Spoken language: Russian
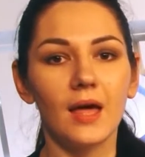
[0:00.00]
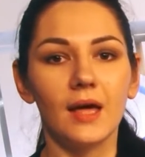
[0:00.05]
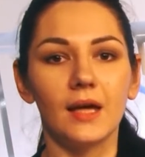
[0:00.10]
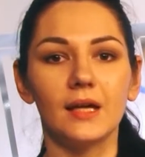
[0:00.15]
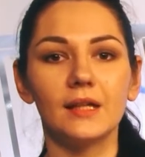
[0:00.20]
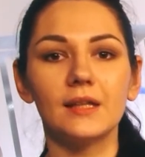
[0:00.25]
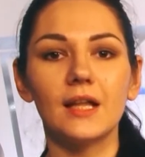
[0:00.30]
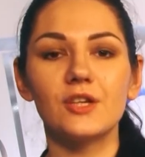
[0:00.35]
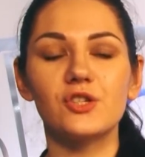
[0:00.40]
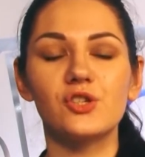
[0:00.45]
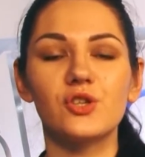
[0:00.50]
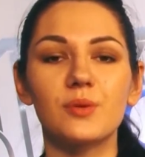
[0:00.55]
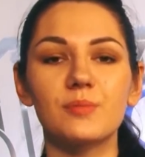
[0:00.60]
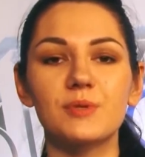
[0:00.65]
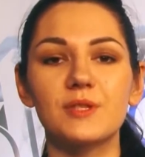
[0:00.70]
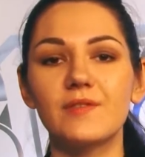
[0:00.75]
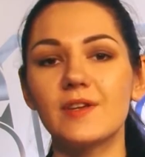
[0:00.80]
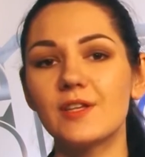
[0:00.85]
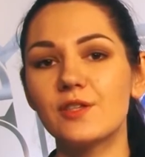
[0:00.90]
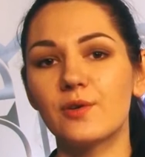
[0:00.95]
И
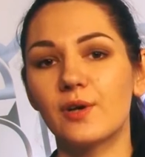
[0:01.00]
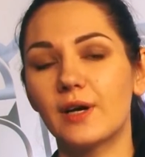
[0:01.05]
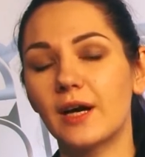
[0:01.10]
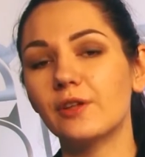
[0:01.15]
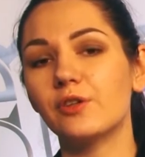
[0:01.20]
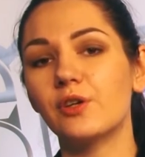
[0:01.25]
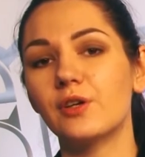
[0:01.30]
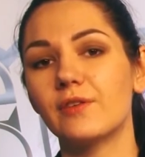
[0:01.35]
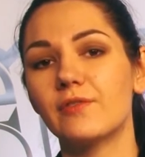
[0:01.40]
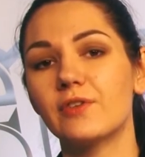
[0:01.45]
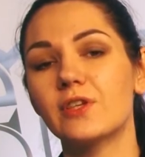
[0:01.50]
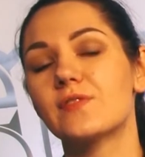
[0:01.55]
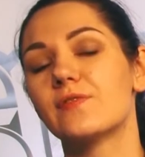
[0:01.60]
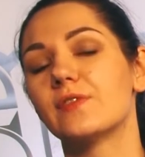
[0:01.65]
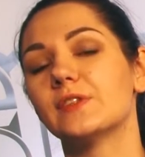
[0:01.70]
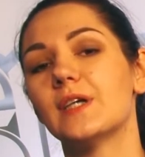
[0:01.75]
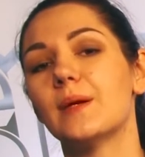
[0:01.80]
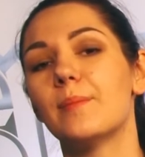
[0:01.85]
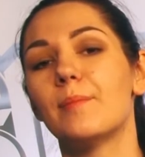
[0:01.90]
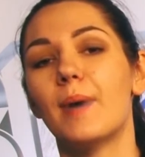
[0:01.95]
начнем с видео, которое
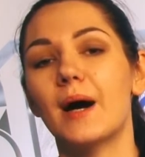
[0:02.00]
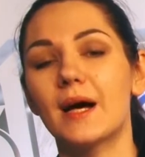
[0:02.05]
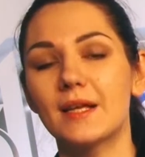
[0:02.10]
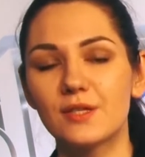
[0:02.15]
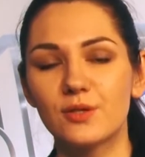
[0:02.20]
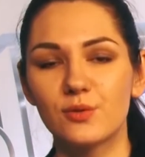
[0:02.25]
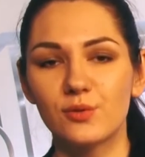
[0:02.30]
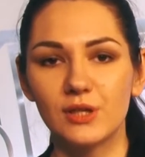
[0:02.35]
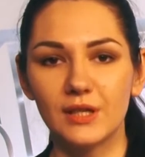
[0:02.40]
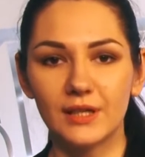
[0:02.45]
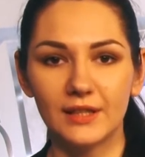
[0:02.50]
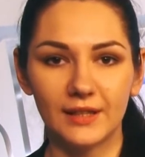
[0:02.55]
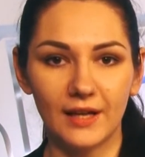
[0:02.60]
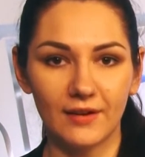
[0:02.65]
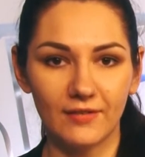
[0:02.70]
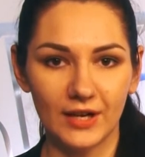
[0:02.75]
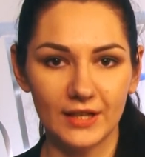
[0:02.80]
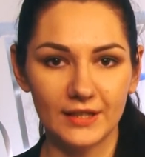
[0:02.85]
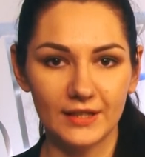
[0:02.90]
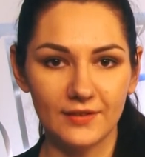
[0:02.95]
вызвало массу
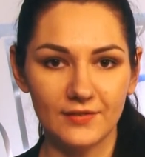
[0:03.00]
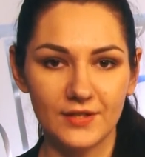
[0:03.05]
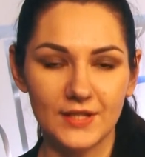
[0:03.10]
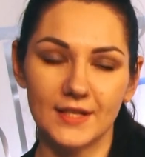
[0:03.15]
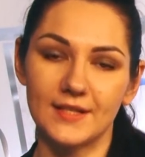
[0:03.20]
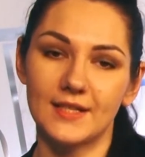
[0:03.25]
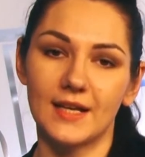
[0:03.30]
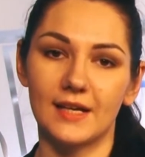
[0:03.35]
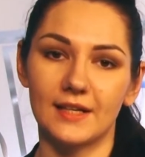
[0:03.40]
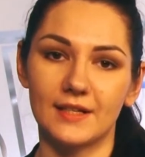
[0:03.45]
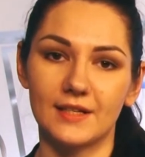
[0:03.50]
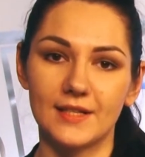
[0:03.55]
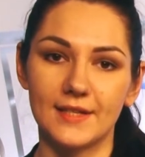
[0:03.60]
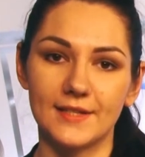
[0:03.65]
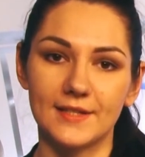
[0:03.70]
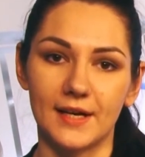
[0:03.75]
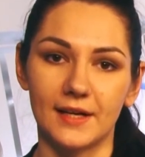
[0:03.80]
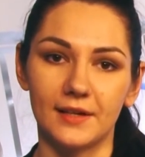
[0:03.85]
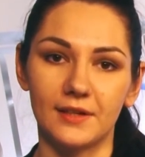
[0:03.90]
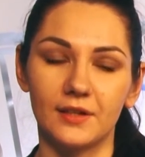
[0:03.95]
негодования в социальных
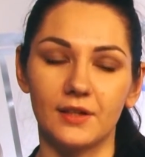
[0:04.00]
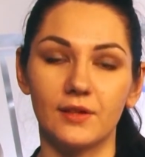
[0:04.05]
сетях.